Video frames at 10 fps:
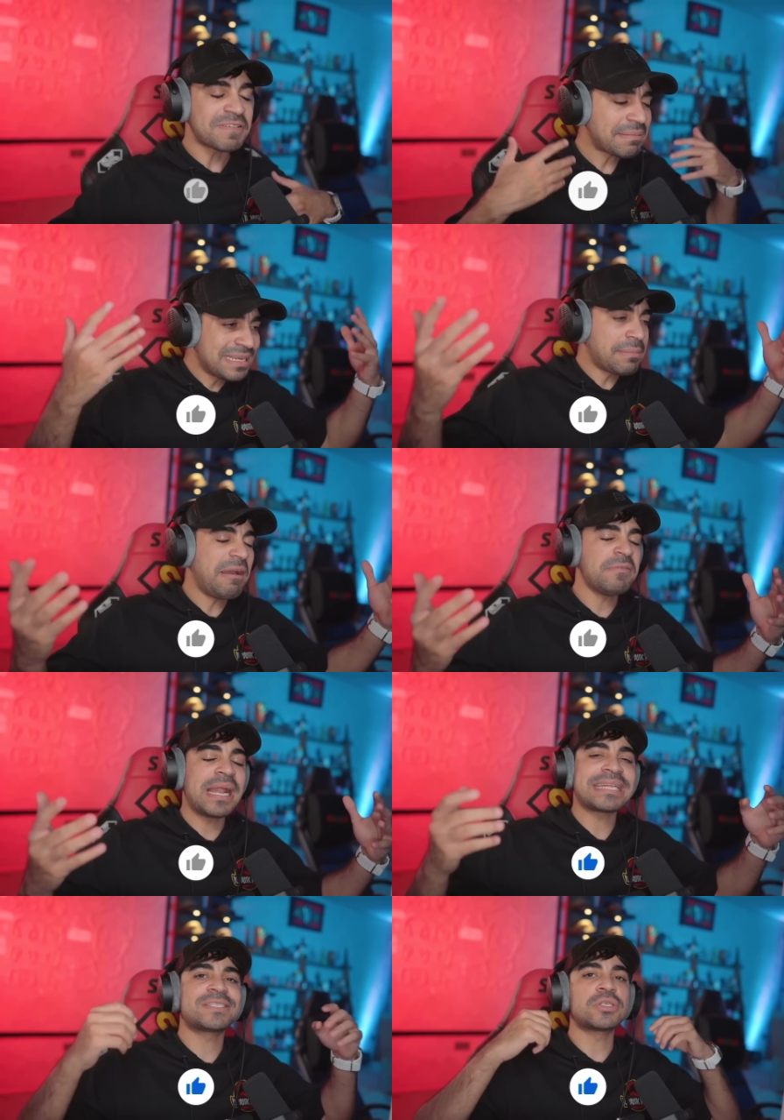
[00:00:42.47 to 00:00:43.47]
فطبعا يا جماعه في
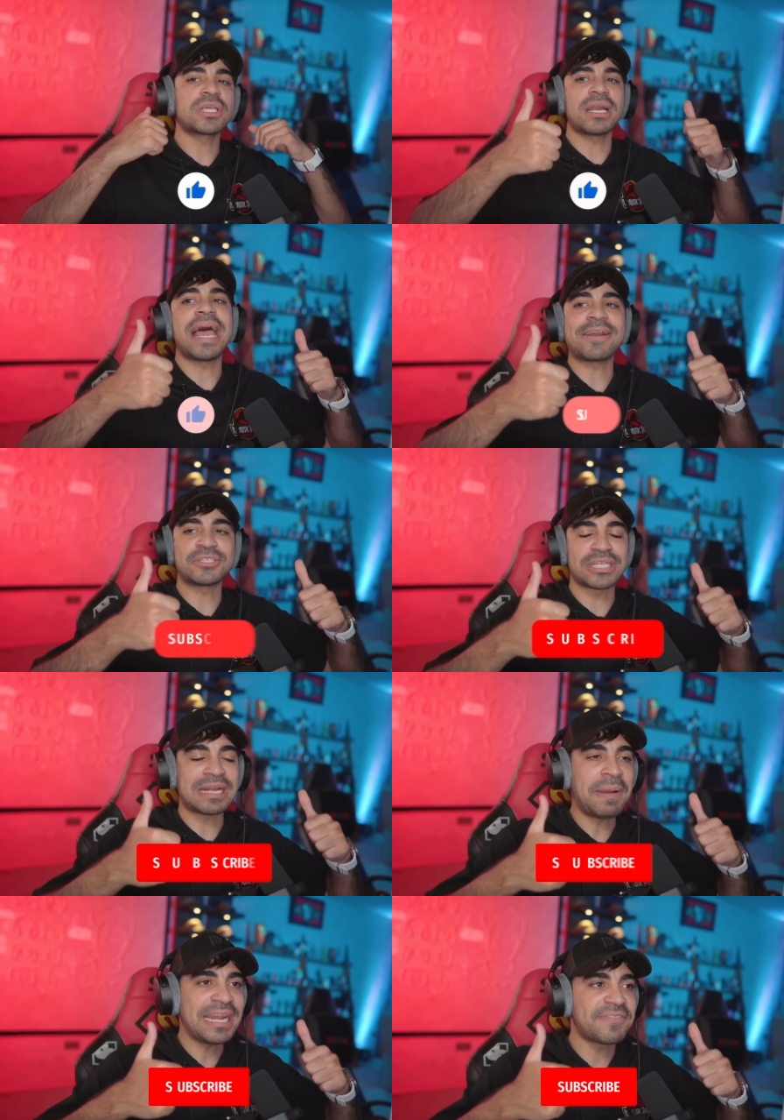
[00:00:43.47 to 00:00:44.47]
البدايه لا تنسوا زر اللايك
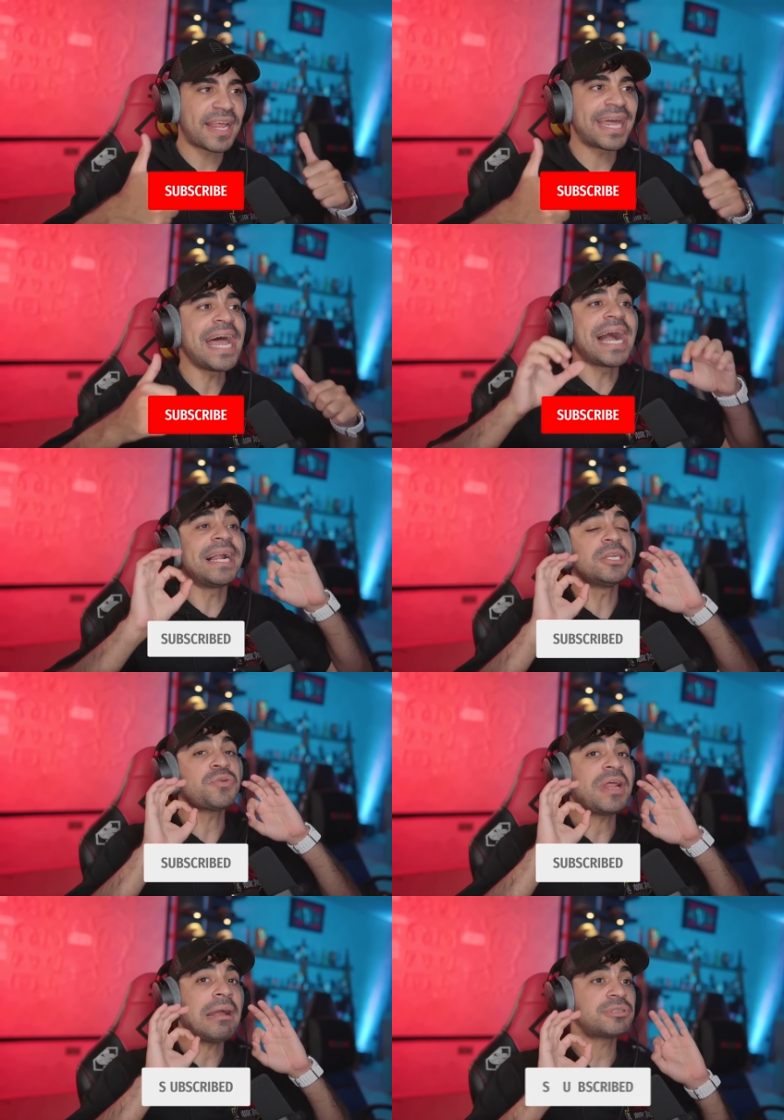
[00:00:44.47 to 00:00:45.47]
والاشتراك معنا في القناه خلينا
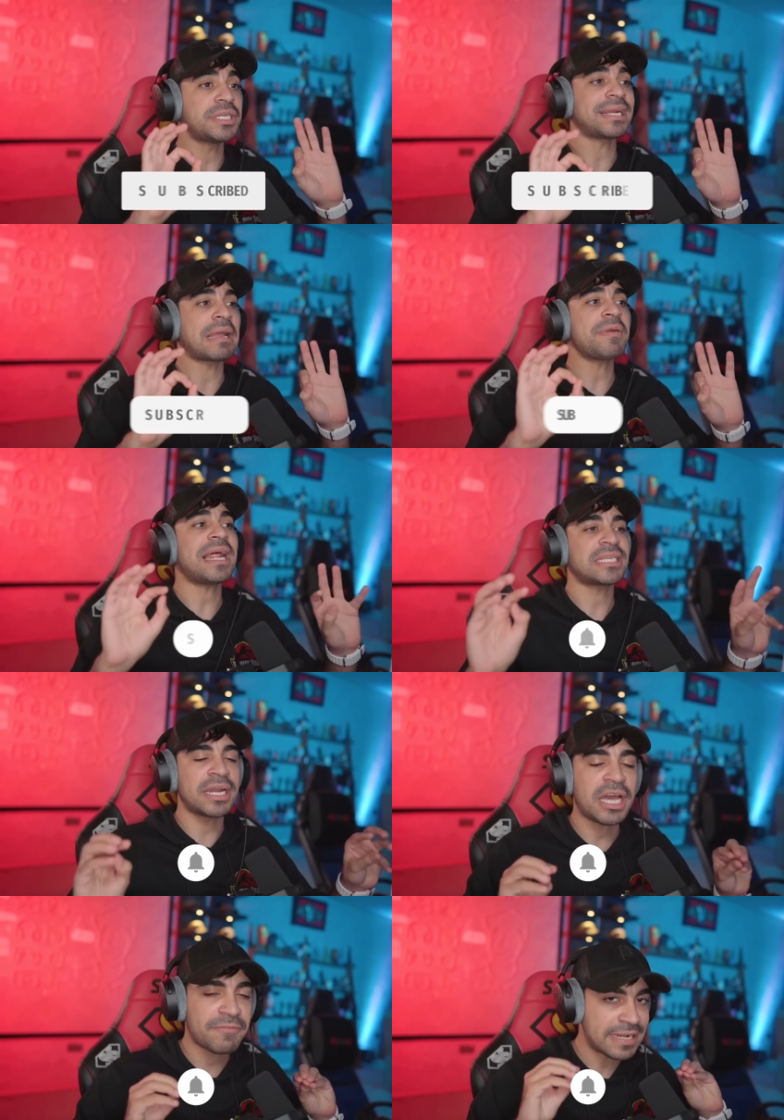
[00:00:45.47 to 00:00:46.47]
نشوف دعم جدا كبير عشان
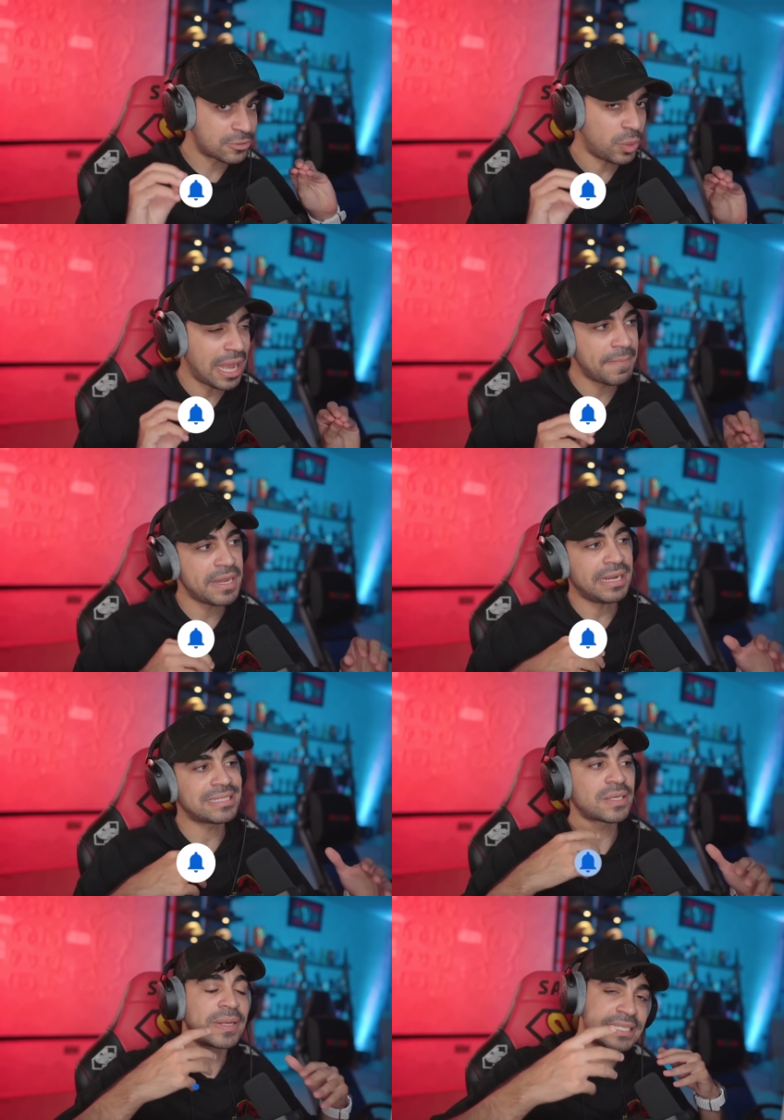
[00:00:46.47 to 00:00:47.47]
اعرف اذا انتم حابين احنا
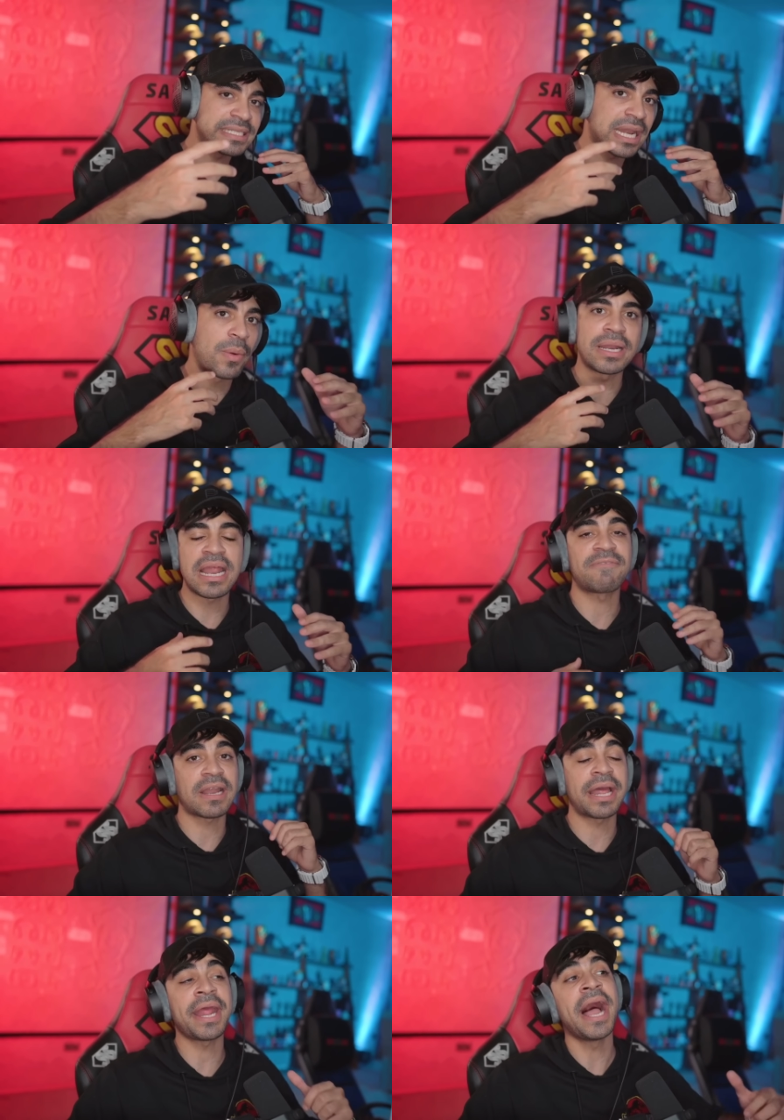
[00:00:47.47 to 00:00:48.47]
نسوي سلسله ولا لا في
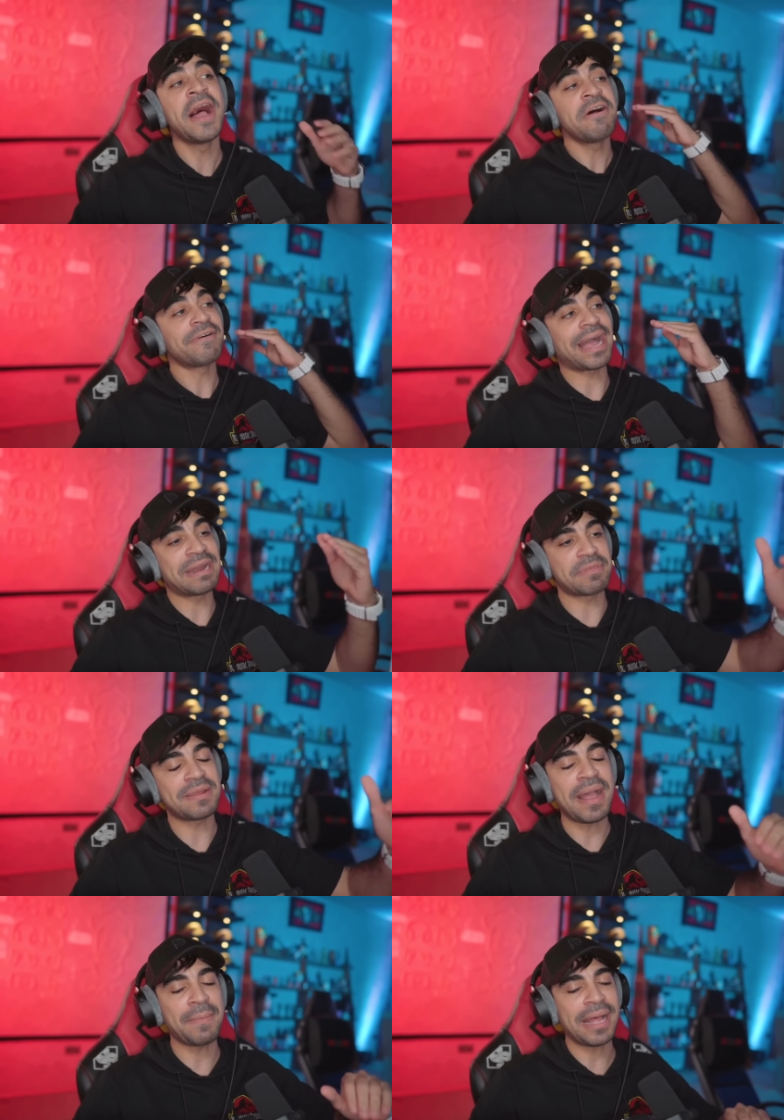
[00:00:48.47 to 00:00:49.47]
القناه فخلينا نبتدي
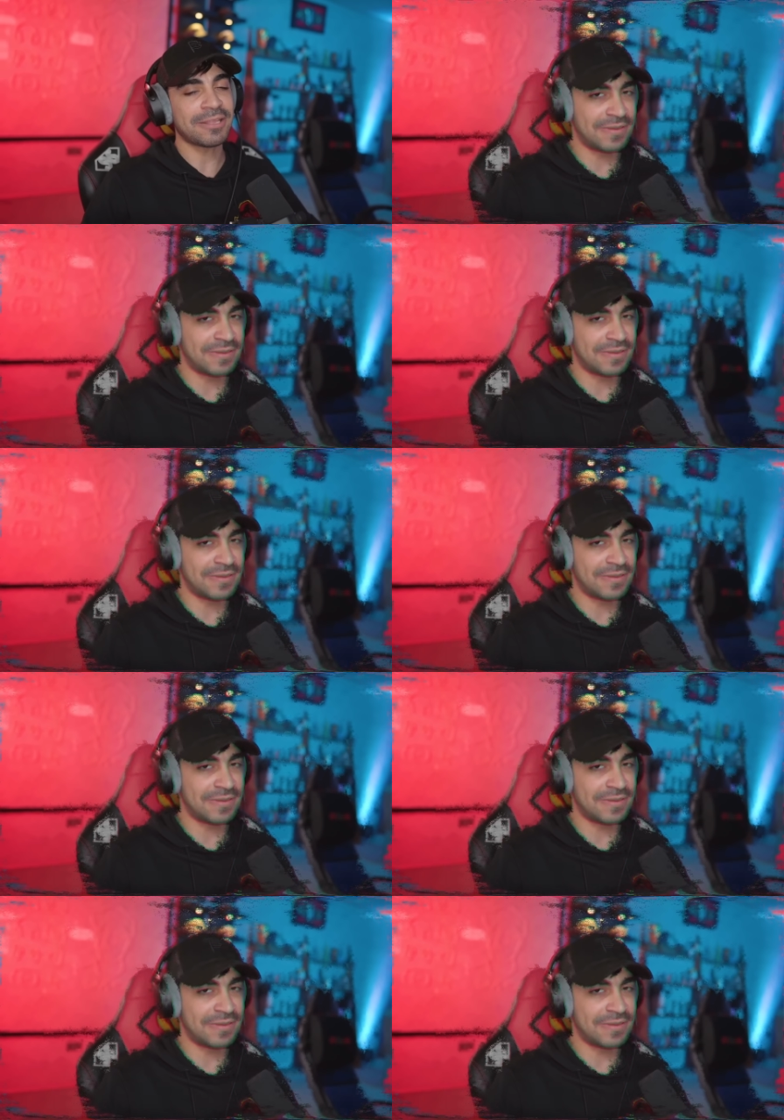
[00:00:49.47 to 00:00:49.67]
مع بعض في